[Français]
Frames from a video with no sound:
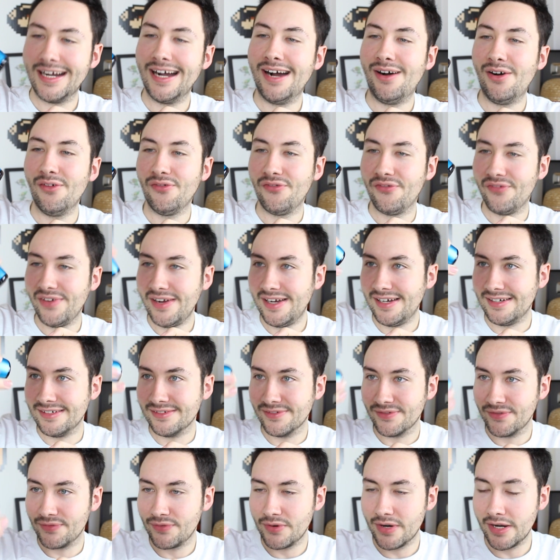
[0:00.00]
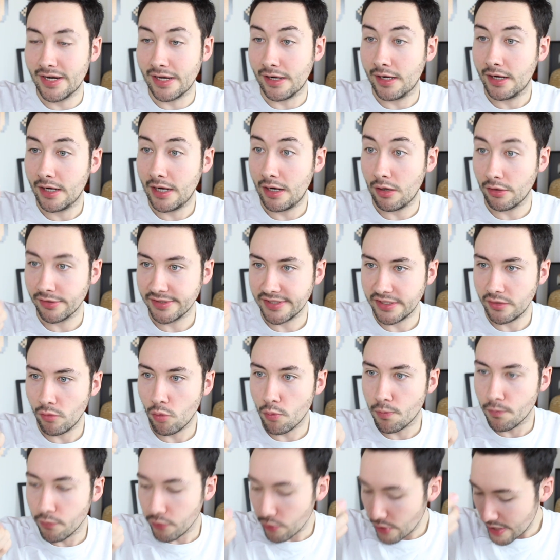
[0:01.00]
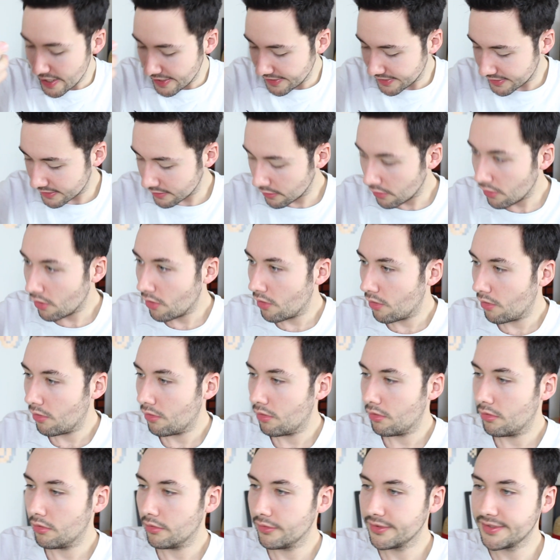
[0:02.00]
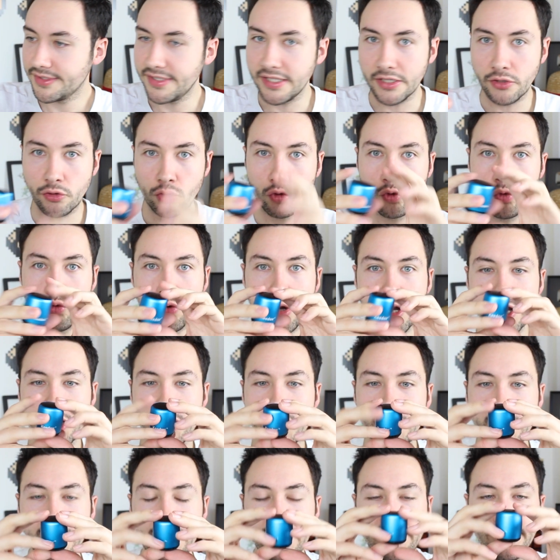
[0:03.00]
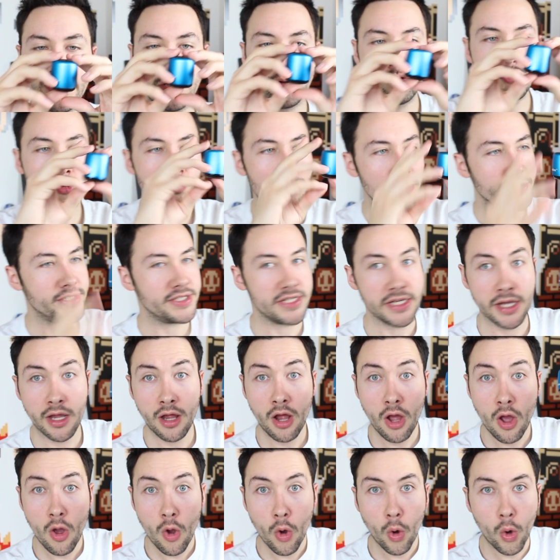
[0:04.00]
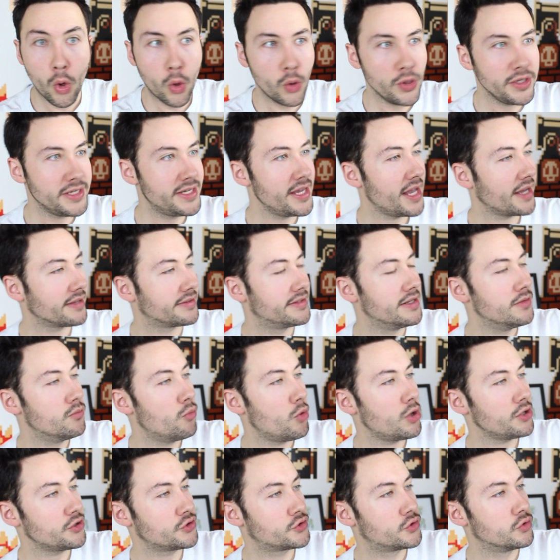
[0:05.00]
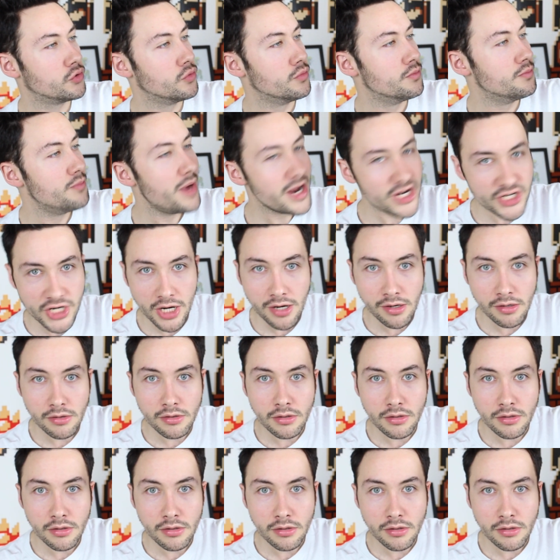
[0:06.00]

Ah, enfin, voilà. Alors, c'est... Oh, punaise. C'est tout léger et c'est tout petit. Regardez-moi ce machin.